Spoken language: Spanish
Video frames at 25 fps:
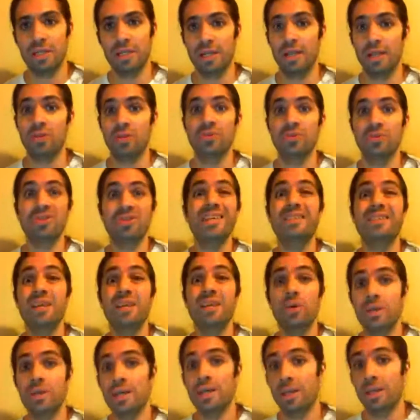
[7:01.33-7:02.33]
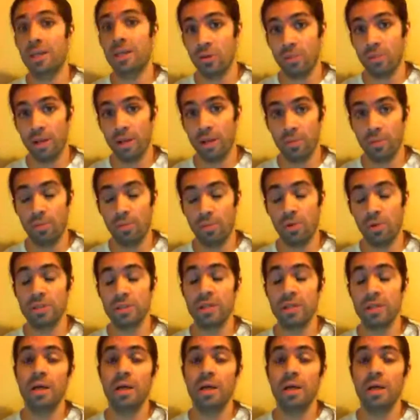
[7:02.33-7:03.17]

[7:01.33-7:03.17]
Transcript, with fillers: no sé qué seguridad toma Dropbox.